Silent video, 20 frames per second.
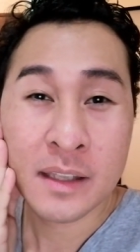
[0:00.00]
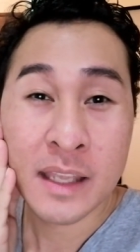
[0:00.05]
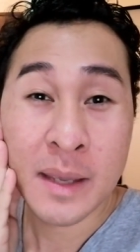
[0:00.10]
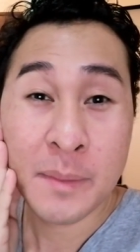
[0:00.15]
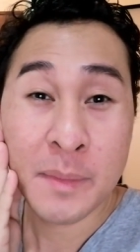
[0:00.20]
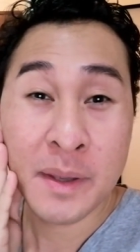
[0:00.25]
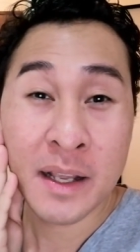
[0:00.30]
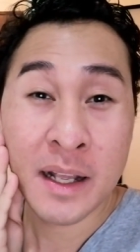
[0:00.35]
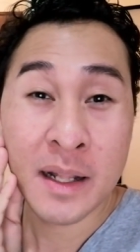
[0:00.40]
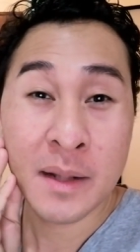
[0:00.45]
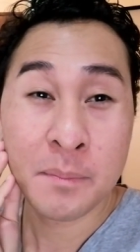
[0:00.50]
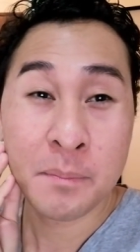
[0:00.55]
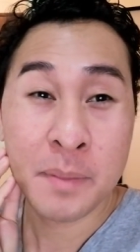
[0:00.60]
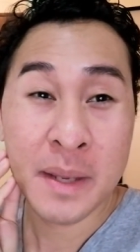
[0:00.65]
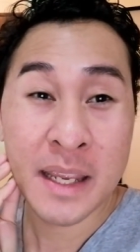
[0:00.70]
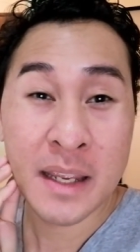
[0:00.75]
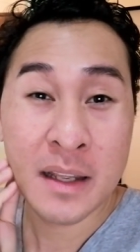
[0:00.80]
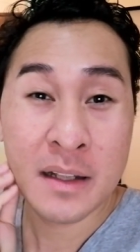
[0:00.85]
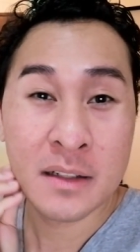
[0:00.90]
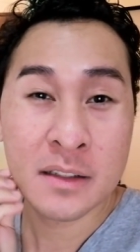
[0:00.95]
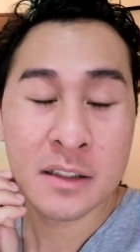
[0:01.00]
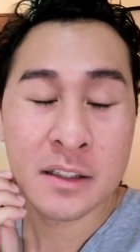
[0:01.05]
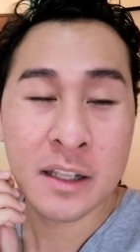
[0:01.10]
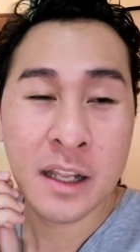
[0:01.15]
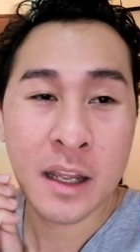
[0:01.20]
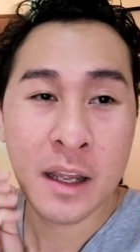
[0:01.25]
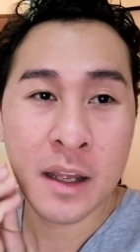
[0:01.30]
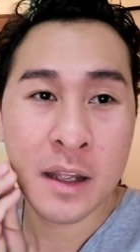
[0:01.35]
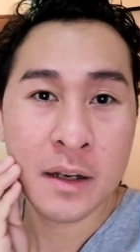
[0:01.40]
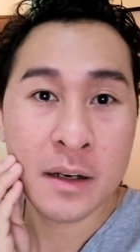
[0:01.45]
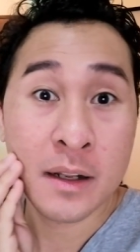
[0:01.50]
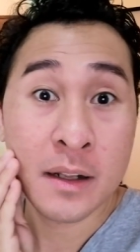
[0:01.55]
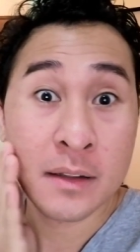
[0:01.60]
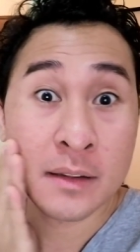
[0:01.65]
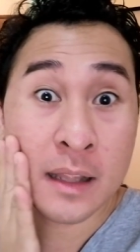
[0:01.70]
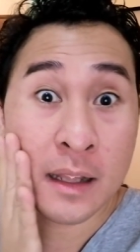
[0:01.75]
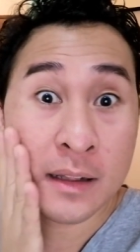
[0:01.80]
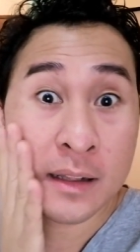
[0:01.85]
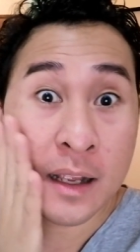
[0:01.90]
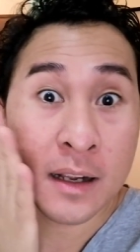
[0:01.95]
chemical peel na
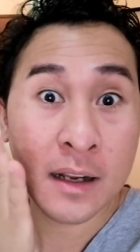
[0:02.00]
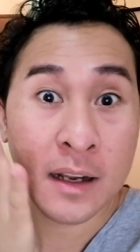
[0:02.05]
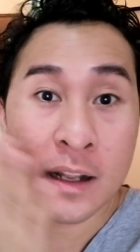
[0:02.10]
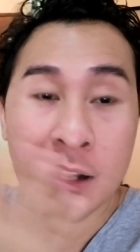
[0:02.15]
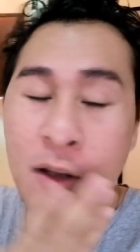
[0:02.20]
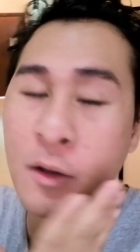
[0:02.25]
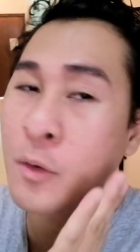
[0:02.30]
natatanggal